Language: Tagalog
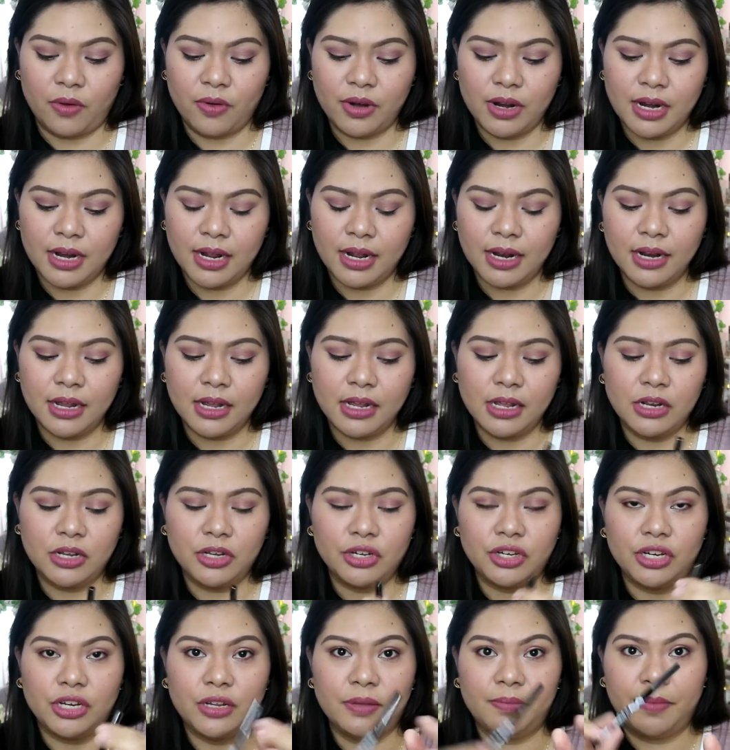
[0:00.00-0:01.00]
Wala nakalagay na
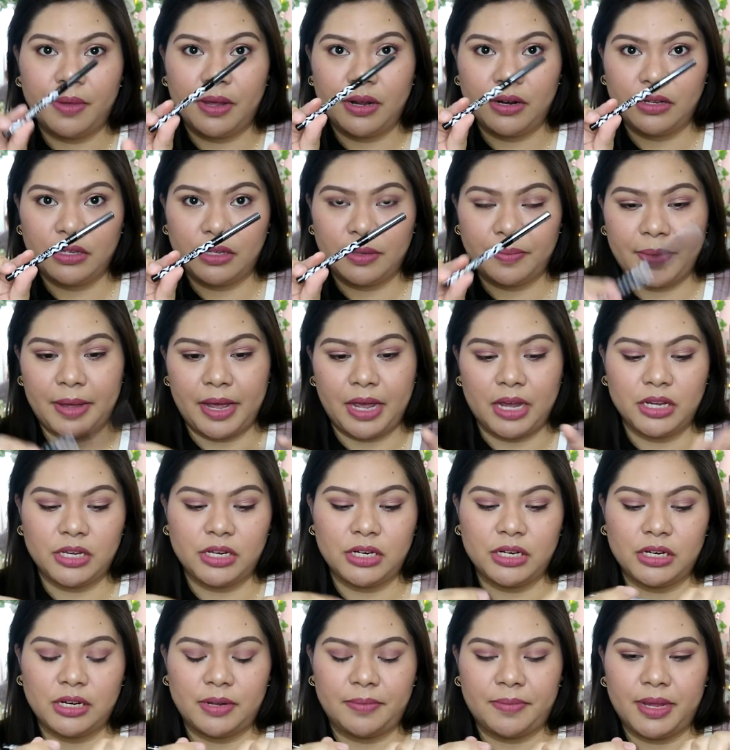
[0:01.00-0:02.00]
shade, pero sa
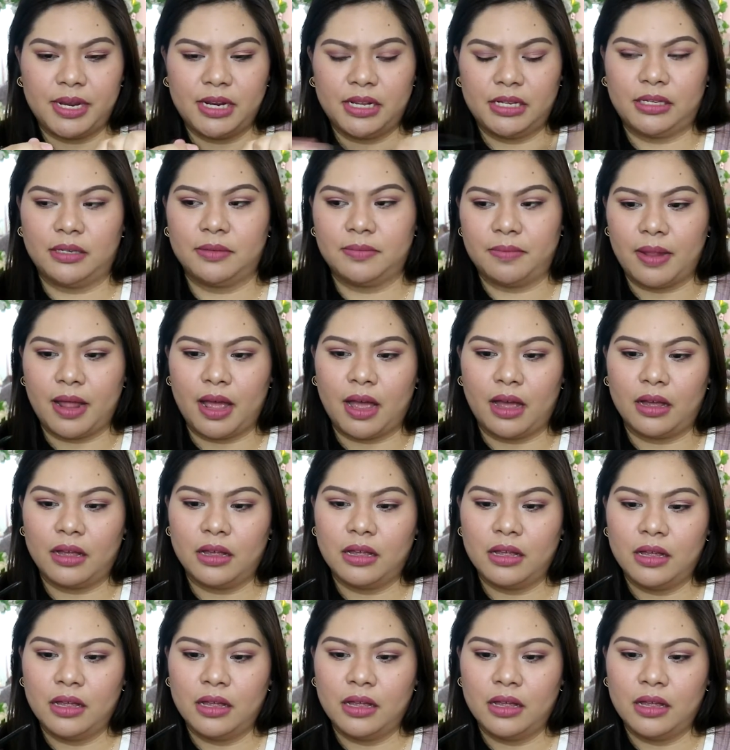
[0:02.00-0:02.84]
packaging naman, it's black.